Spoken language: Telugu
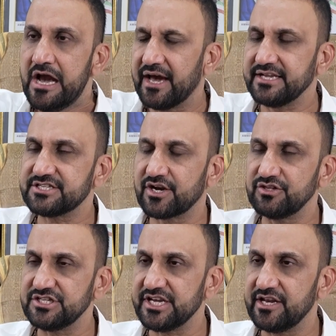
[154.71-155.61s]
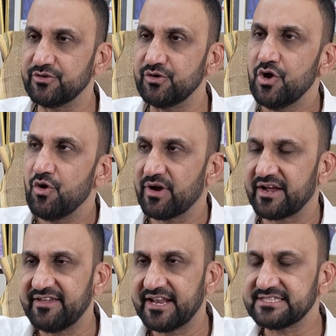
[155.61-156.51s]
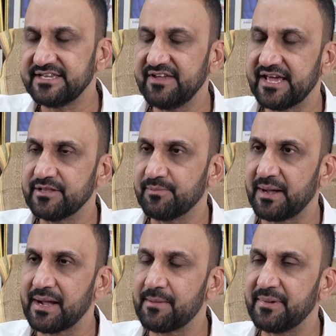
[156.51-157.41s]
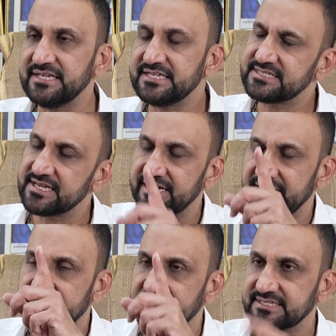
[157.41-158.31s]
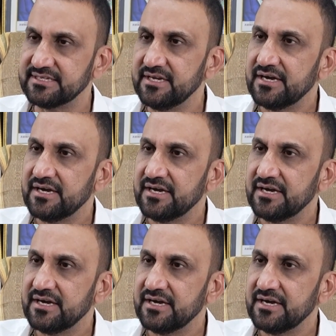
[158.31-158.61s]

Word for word: హరీష్ రావుది చేయలేదు ఒకవేళ సివి ఆనంద్ బాగా పనిచేస్తానంటే ఎస్